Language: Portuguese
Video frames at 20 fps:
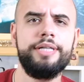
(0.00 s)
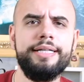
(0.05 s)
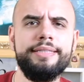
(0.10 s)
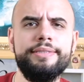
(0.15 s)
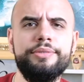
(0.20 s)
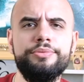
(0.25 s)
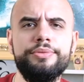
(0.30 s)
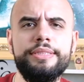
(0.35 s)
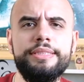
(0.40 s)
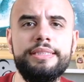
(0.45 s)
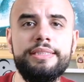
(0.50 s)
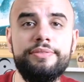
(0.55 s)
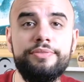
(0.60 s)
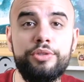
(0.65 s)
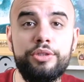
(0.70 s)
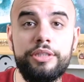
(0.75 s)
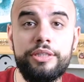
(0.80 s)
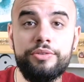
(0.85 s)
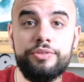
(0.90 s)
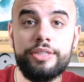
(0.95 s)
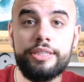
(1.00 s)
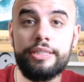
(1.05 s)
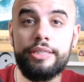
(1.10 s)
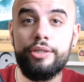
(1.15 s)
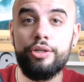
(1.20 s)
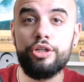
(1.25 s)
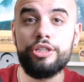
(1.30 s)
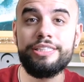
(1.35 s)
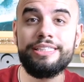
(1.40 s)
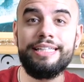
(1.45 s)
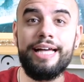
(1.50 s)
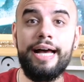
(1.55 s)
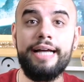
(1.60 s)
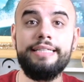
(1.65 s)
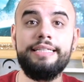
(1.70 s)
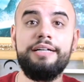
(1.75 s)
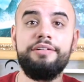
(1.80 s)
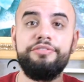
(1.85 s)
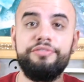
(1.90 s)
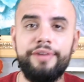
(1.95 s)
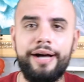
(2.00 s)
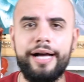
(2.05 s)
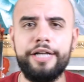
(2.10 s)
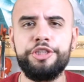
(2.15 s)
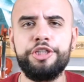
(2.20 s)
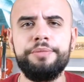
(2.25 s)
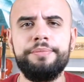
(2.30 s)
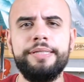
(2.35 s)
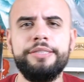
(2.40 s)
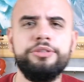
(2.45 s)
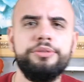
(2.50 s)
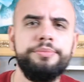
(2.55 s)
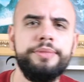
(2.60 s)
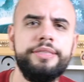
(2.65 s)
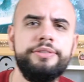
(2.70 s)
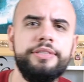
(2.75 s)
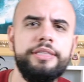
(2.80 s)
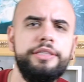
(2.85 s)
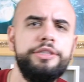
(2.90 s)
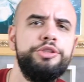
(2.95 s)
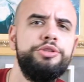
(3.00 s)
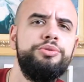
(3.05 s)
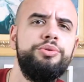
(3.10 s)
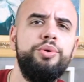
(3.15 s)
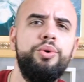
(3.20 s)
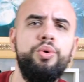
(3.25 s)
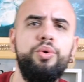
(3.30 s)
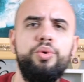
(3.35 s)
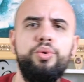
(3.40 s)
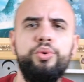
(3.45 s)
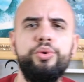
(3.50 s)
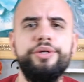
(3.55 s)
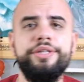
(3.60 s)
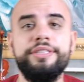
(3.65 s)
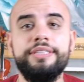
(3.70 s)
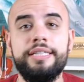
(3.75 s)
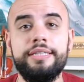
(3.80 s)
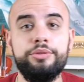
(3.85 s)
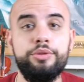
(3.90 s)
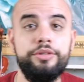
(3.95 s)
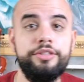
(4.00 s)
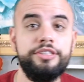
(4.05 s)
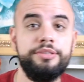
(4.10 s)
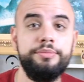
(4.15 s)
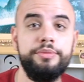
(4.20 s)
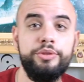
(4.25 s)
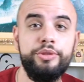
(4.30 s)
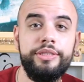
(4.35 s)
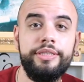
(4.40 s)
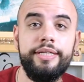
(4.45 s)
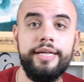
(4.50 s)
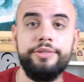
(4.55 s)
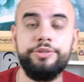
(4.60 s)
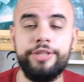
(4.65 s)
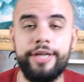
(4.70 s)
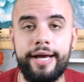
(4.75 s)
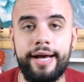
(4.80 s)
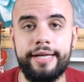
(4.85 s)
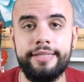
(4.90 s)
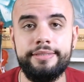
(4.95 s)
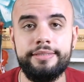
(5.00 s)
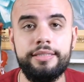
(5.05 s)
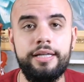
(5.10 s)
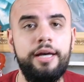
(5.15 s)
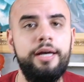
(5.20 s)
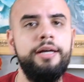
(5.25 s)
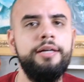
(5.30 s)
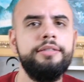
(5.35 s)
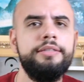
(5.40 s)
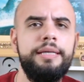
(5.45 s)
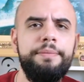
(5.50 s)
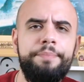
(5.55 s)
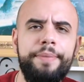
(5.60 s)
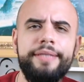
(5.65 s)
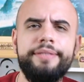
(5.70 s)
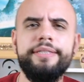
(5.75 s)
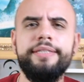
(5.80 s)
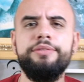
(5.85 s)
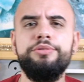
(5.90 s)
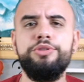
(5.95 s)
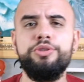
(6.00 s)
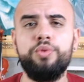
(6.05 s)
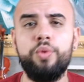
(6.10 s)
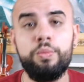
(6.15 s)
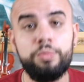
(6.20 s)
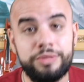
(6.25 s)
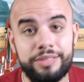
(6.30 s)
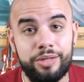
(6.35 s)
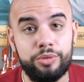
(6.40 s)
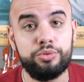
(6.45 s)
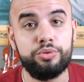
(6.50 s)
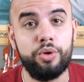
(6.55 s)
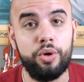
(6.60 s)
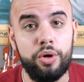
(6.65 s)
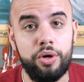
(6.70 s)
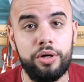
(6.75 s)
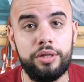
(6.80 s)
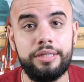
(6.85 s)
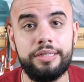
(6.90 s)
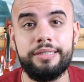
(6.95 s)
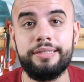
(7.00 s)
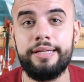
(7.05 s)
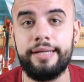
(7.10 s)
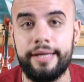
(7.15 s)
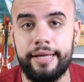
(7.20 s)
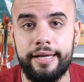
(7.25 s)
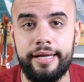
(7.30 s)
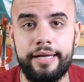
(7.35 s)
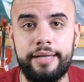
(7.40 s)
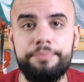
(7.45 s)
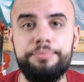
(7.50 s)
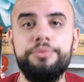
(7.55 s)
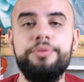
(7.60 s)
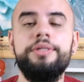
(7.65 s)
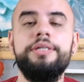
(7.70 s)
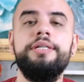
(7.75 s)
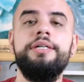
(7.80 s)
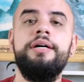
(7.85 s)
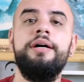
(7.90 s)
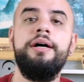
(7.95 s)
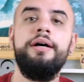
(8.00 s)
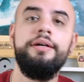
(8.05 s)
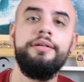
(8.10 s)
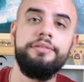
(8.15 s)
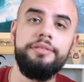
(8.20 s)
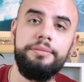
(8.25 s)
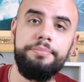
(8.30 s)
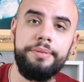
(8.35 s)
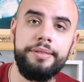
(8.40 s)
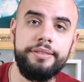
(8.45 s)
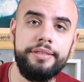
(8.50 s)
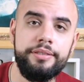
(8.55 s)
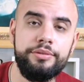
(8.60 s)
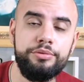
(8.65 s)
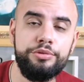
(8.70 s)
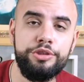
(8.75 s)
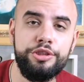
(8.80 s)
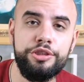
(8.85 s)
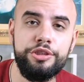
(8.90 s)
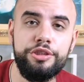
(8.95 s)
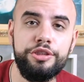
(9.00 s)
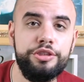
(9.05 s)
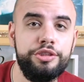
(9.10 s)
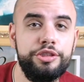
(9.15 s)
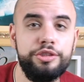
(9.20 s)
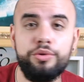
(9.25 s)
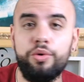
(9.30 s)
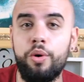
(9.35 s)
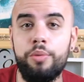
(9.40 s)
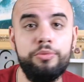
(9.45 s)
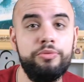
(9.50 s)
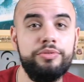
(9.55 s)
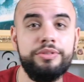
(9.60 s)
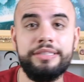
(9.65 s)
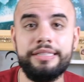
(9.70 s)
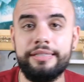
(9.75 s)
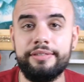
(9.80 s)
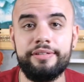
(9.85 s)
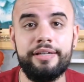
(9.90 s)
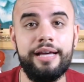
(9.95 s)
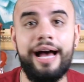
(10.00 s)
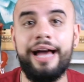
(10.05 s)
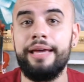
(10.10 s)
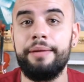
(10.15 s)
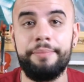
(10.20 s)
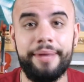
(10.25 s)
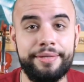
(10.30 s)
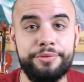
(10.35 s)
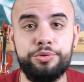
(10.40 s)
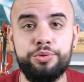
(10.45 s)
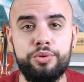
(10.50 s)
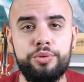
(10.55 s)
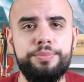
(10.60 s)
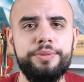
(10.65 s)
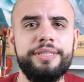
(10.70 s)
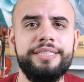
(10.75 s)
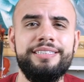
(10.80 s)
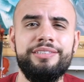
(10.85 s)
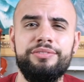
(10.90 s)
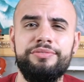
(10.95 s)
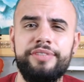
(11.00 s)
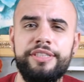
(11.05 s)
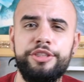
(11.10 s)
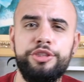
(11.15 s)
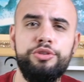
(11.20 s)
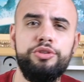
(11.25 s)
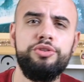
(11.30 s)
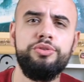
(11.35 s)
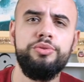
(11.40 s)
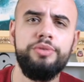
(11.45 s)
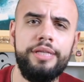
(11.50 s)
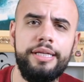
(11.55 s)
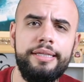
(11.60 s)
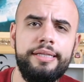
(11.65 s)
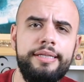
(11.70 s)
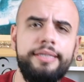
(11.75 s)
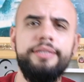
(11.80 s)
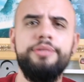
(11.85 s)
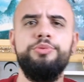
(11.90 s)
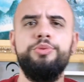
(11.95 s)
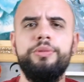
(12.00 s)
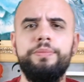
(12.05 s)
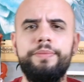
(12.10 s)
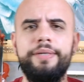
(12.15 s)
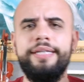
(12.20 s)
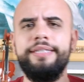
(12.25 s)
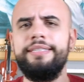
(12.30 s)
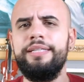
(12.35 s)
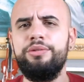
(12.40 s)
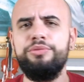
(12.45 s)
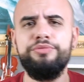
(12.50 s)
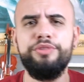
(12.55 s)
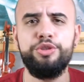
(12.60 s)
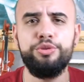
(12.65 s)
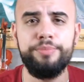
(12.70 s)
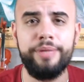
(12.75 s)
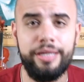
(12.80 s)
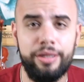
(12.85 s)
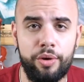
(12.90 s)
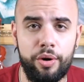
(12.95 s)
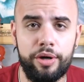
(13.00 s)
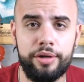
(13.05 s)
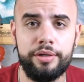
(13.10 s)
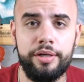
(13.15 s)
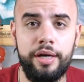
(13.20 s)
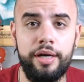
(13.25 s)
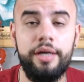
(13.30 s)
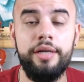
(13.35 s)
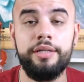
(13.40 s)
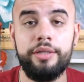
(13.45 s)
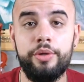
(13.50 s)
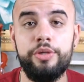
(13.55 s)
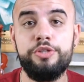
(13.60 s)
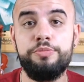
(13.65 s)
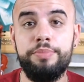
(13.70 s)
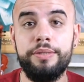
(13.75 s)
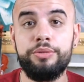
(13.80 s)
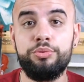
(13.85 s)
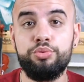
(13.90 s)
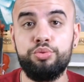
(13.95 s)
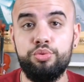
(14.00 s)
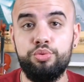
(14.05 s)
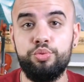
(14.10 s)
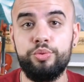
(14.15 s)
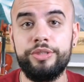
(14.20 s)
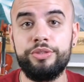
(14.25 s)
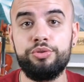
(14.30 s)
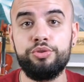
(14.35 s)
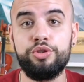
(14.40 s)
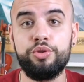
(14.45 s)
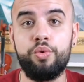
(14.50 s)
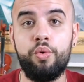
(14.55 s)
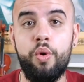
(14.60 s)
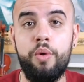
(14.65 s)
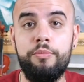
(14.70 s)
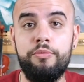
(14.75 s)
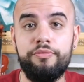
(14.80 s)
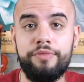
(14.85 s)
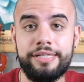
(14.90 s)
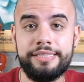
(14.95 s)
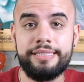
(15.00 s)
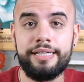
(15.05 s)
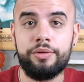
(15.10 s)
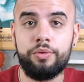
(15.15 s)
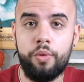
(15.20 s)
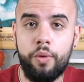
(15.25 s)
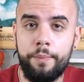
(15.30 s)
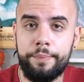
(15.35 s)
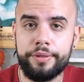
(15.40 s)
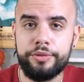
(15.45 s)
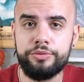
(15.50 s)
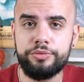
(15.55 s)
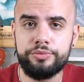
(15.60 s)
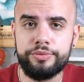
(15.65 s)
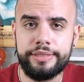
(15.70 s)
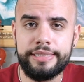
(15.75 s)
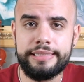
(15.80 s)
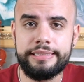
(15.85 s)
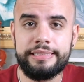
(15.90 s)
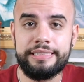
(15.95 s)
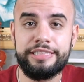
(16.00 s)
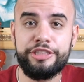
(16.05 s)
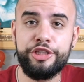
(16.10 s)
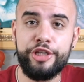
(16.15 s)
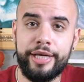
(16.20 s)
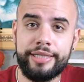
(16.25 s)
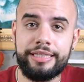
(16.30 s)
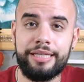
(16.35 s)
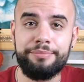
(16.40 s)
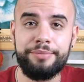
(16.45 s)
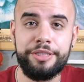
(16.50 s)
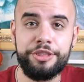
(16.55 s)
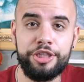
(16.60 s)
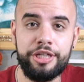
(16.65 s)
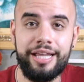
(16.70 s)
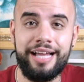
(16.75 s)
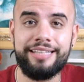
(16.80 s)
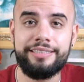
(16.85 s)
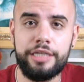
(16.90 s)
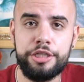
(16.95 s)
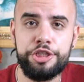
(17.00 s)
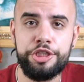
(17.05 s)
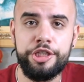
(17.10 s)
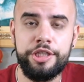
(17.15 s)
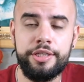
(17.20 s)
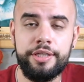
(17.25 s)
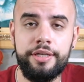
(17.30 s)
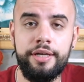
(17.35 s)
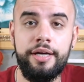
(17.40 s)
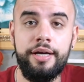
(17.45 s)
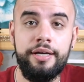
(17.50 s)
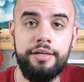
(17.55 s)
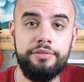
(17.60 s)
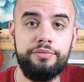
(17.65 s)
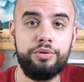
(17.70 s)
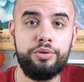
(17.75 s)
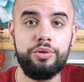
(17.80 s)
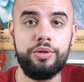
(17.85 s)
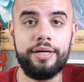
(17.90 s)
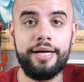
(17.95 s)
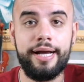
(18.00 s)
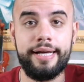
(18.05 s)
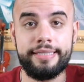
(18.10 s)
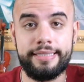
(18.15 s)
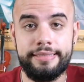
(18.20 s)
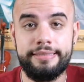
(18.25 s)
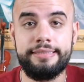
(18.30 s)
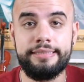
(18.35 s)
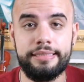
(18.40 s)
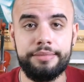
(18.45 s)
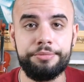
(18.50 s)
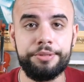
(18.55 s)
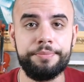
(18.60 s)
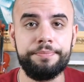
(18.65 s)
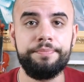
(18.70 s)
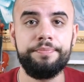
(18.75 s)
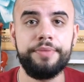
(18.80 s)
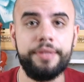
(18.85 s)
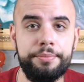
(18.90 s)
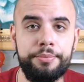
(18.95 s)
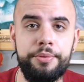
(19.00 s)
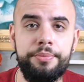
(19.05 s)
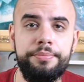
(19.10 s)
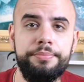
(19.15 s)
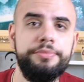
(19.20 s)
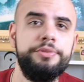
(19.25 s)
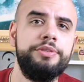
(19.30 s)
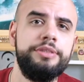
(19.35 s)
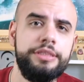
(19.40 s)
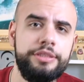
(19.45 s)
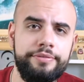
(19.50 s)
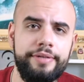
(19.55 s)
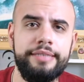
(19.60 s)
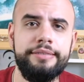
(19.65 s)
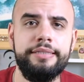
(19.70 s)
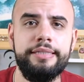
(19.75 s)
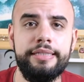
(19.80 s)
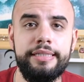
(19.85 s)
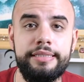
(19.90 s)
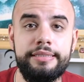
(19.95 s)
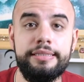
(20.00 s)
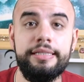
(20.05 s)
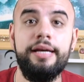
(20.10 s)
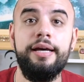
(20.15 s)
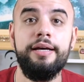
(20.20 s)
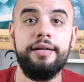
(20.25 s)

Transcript: Cada um desses violinos aqui, ó, sai na faixa mais ou menos ali de 2 a 2.500 reais, dependendo de como tá o dólar na época, dependendo de, de como você arrematou, porque são vendidos no leilão do eBay. Tem um vídeo melhor que eu explico tudo isso de como fazer a compra de um desses diretamente lá da China. Eu vou colocar aqui em cima, tá bom? Se você tiver interesse,